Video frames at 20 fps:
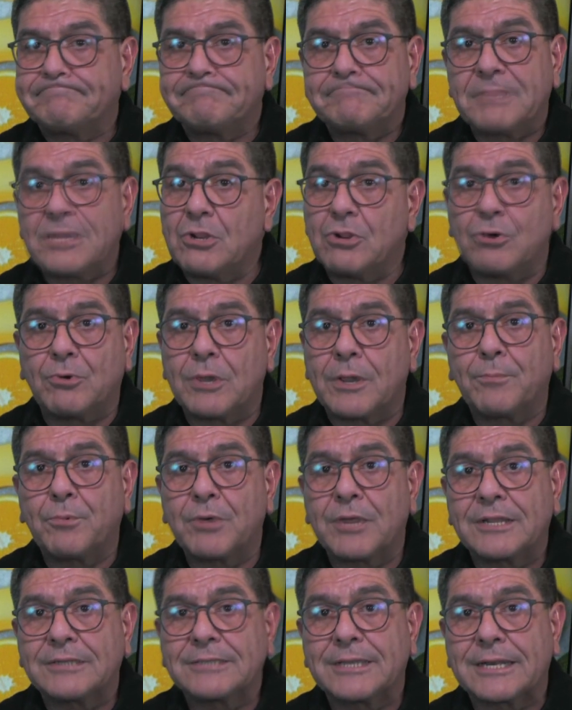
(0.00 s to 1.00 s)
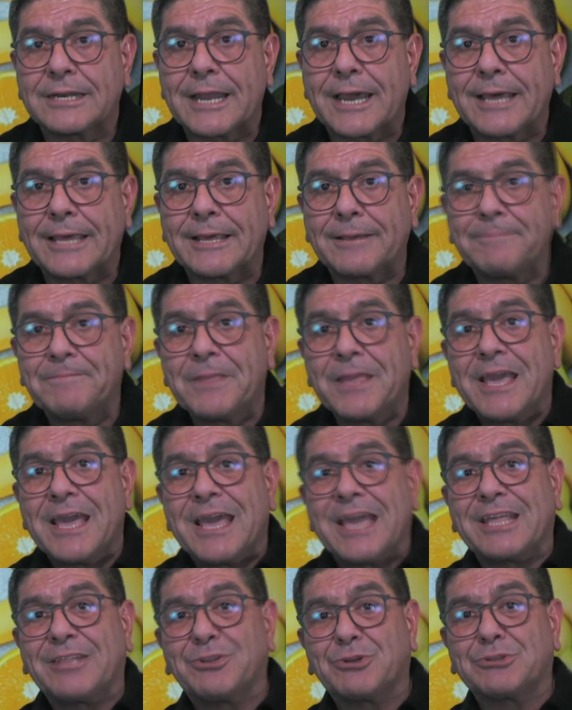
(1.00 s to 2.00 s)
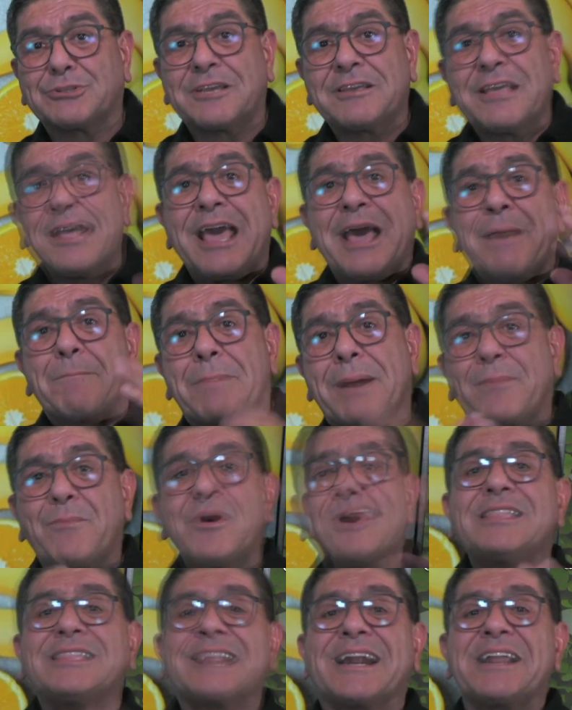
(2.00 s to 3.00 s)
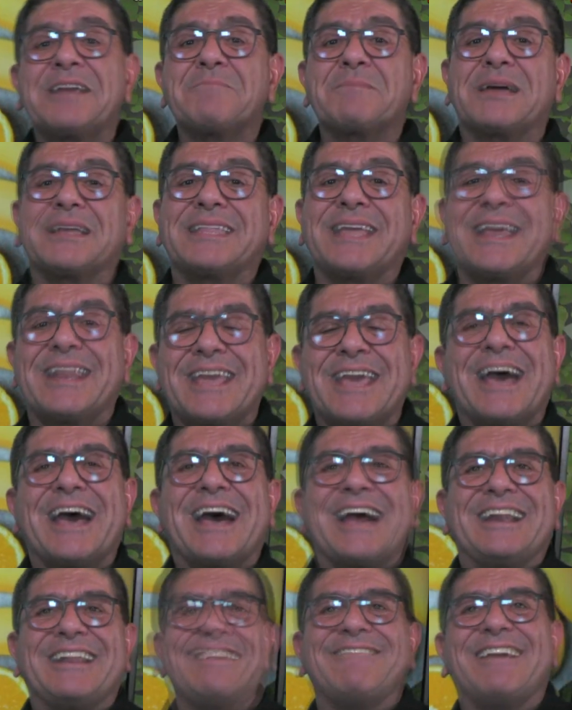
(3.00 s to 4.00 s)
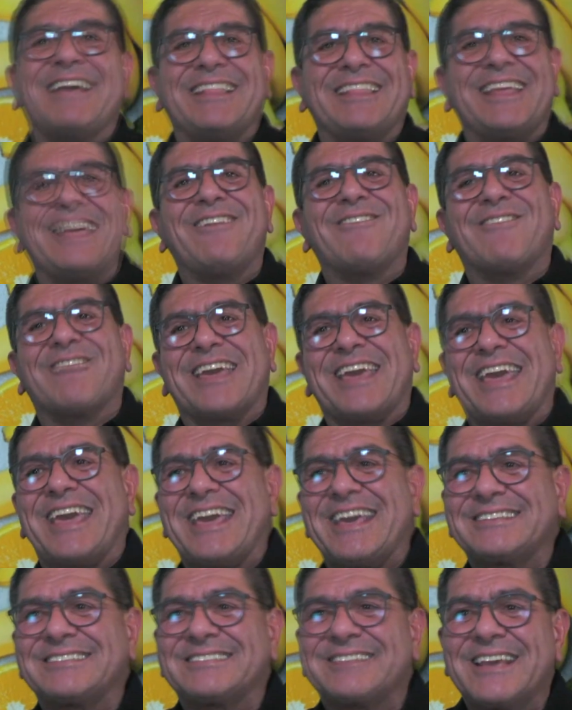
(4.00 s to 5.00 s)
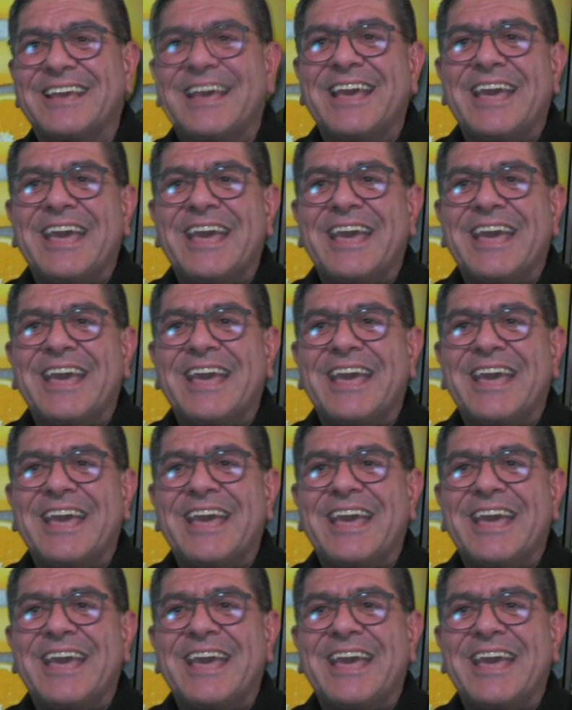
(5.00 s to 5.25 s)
y no voy a poder hacer nada. Entonces vamos a entrar en materia a nivel de lo que es